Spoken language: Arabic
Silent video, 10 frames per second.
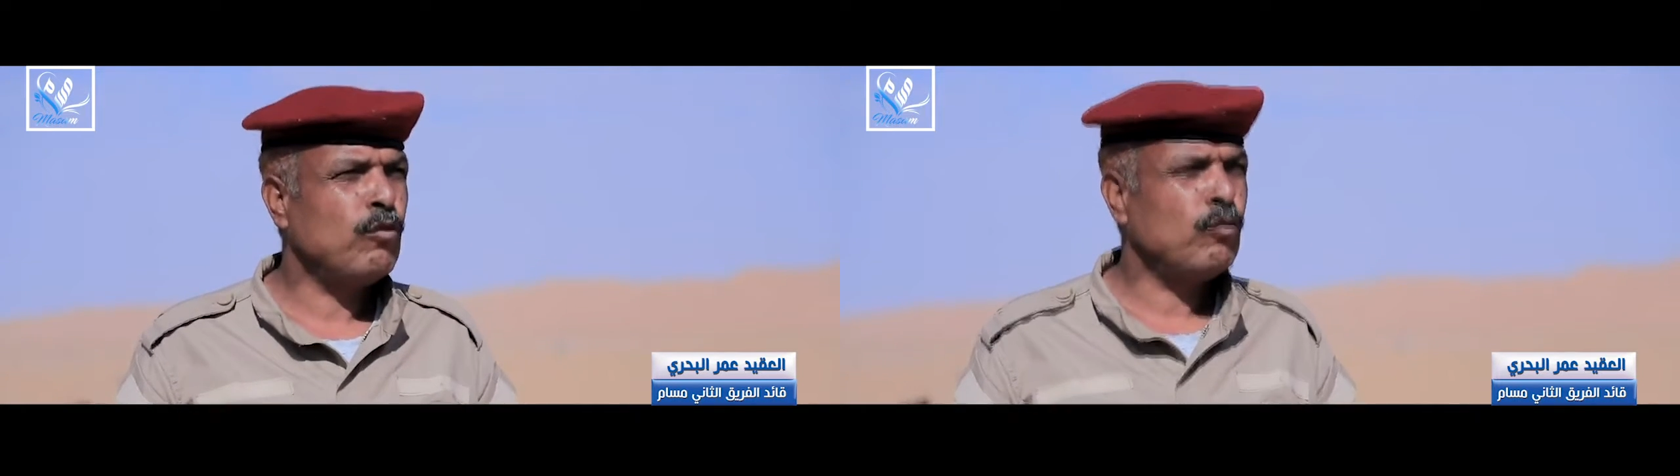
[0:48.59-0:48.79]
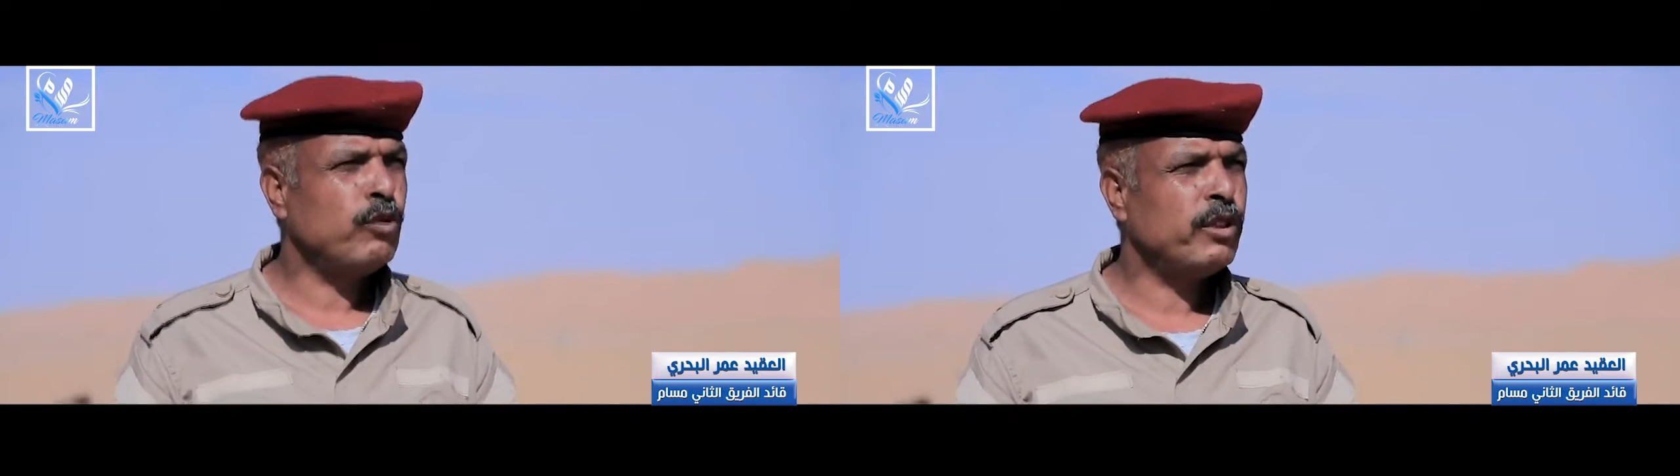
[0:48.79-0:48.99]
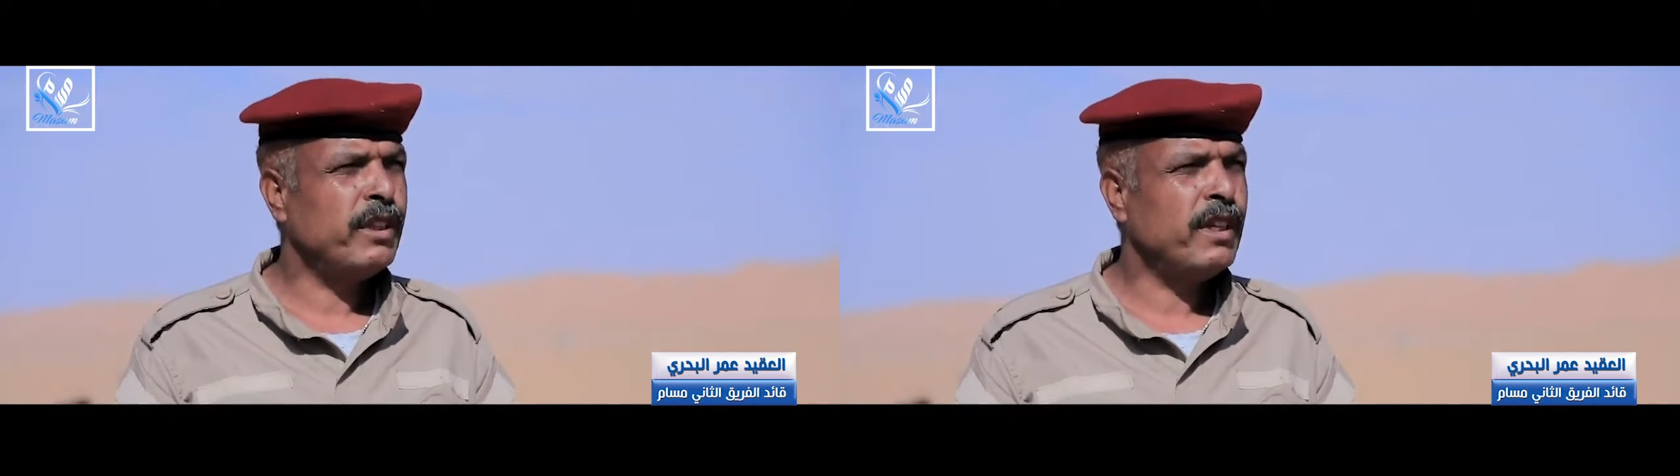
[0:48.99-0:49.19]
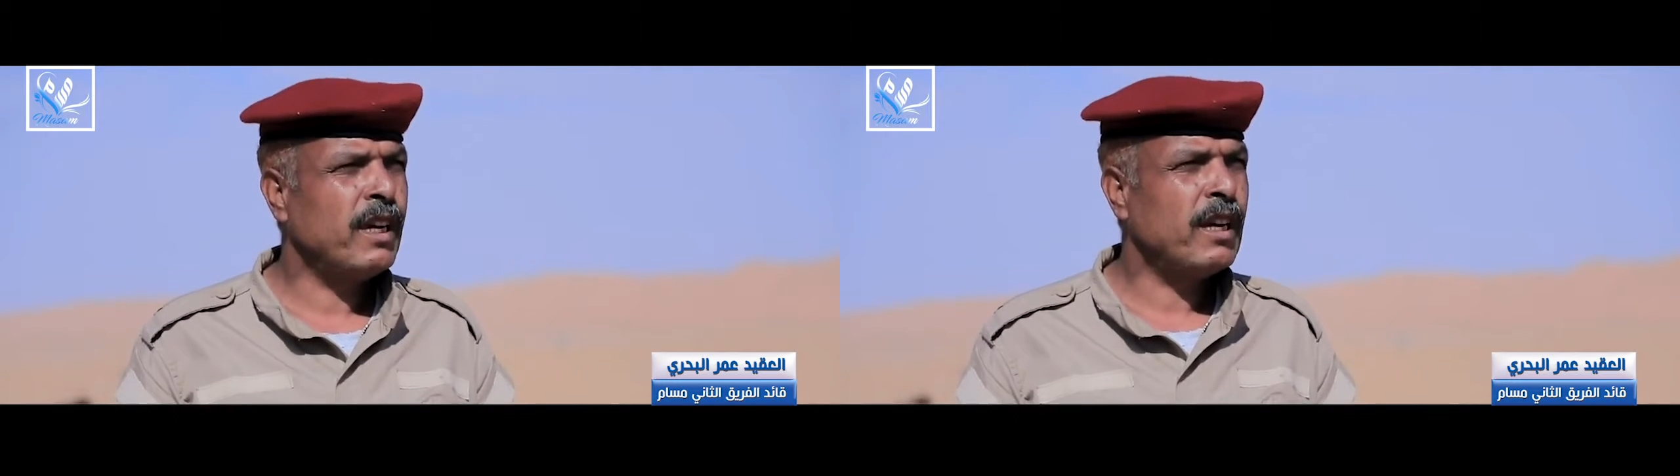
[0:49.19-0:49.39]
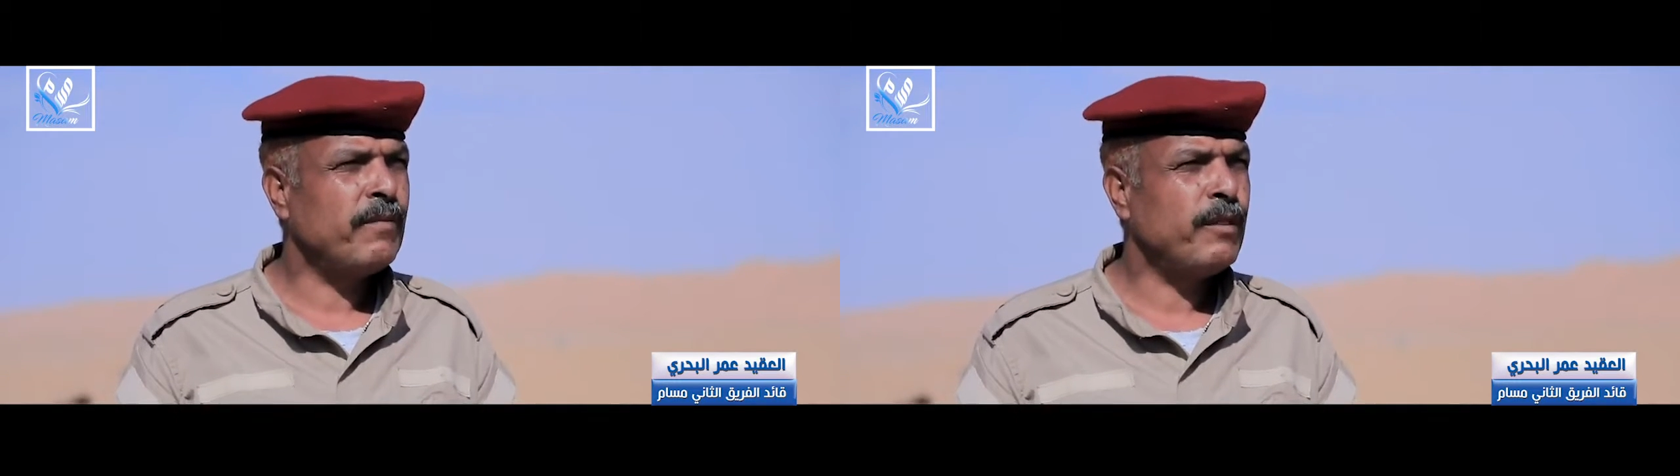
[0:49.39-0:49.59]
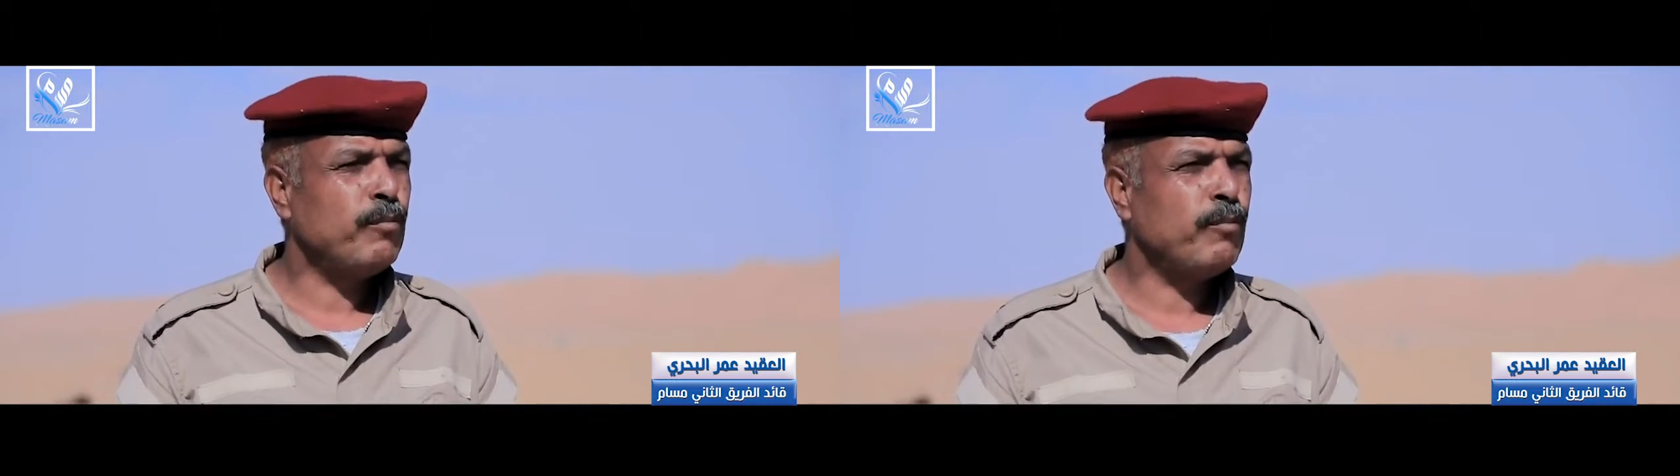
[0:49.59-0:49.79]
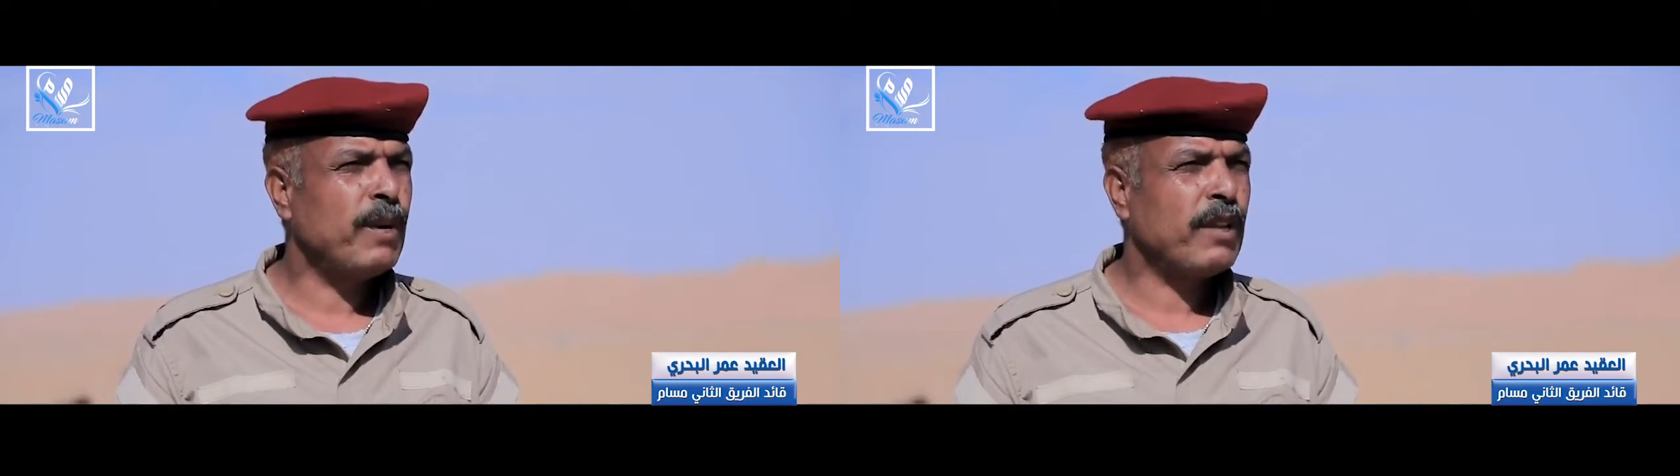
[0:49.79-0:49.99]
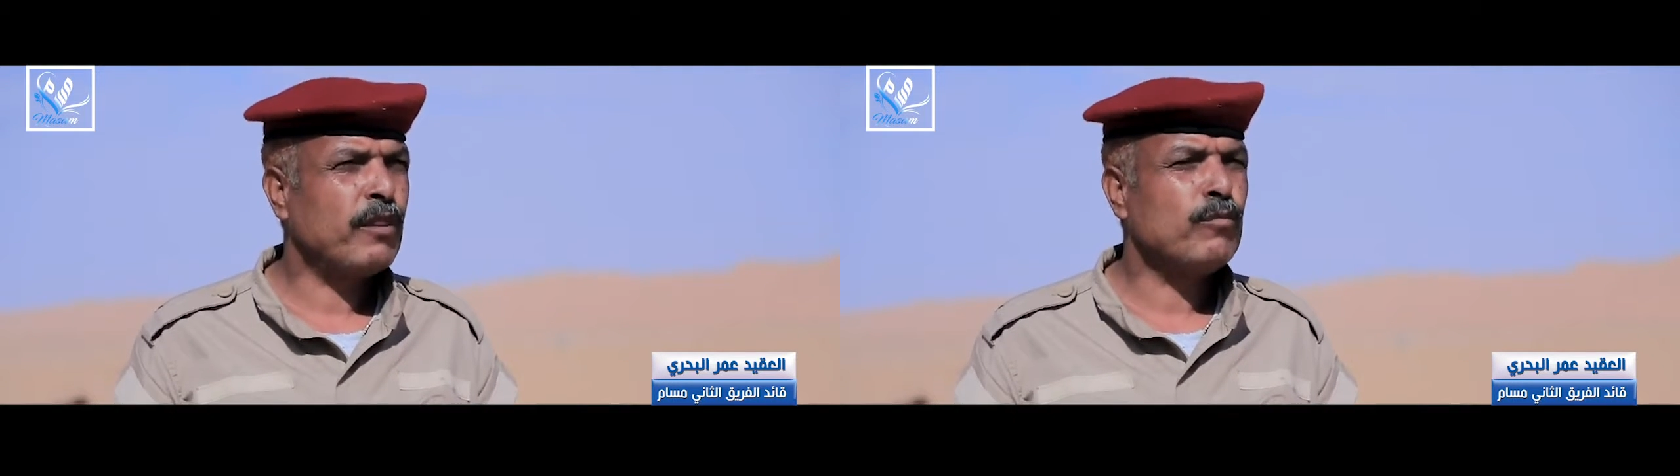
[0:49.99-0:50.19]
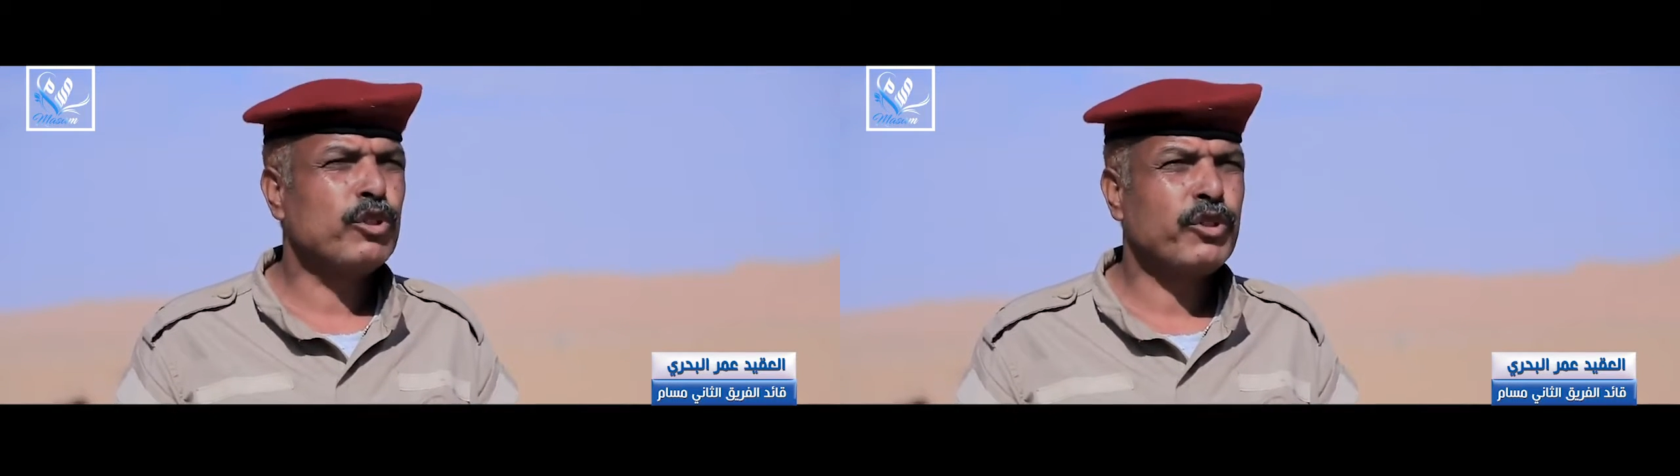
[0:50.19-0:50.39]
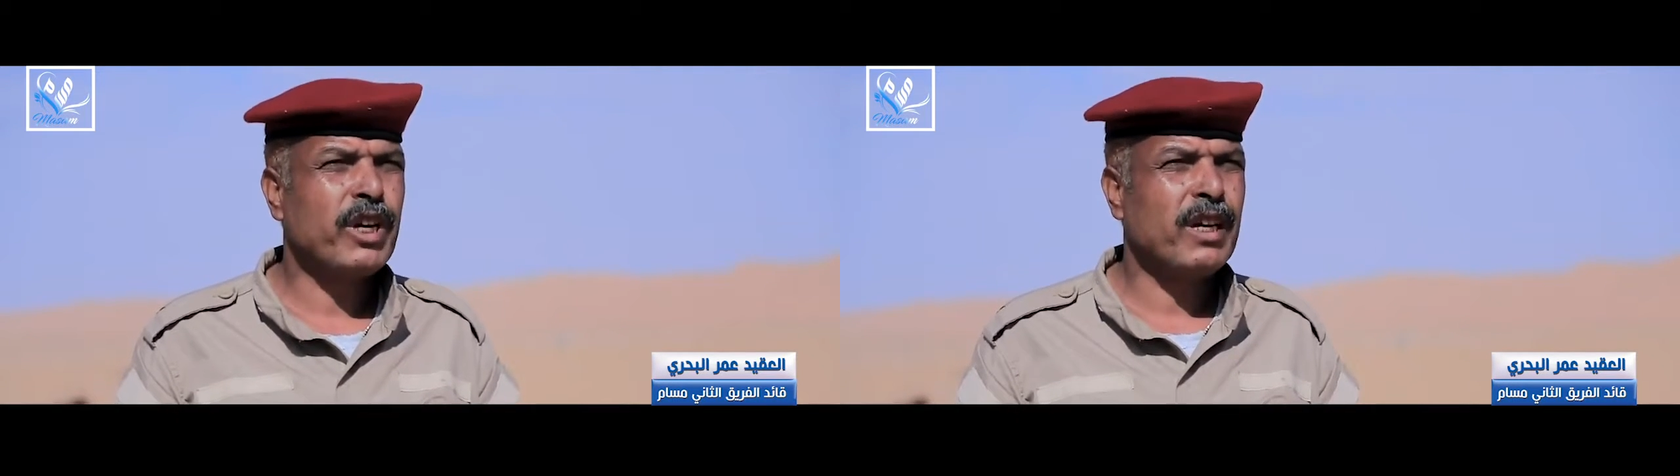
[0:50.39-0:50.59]
وجدناها في بعض
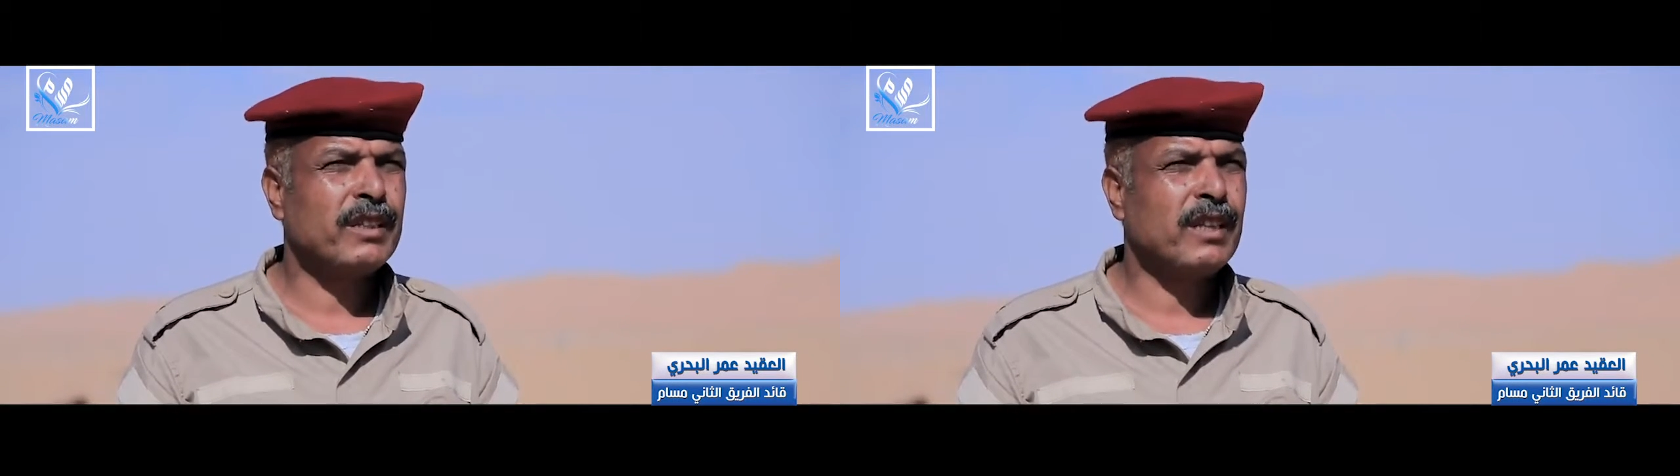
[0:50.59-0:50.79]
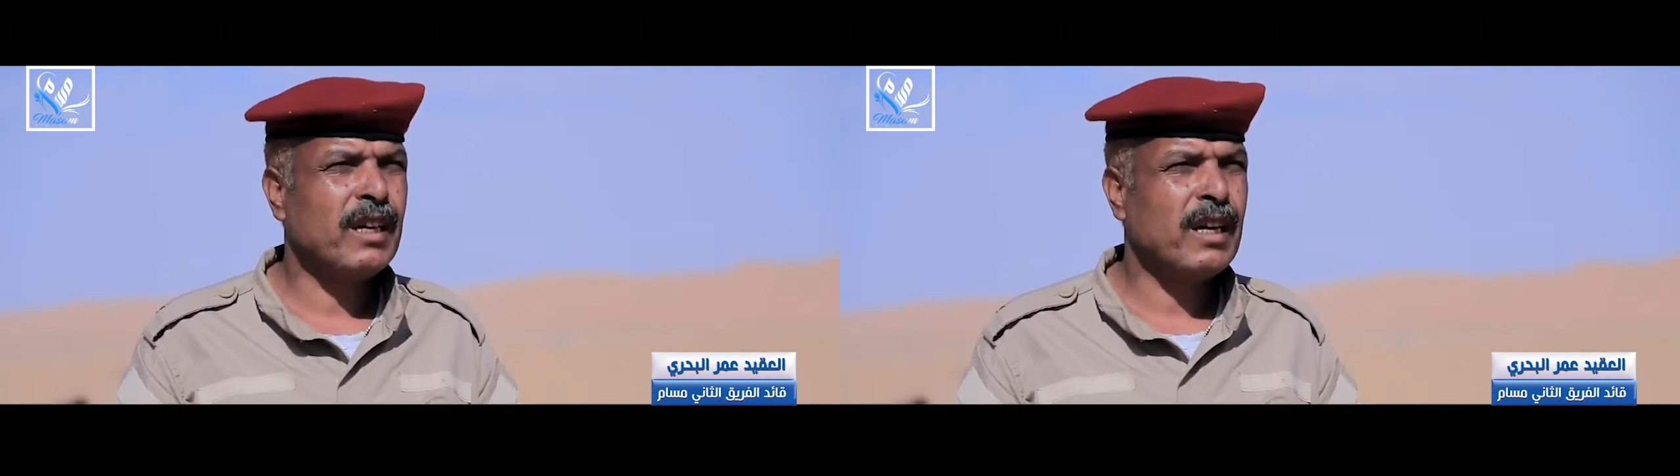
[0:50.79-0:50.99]
المنشآت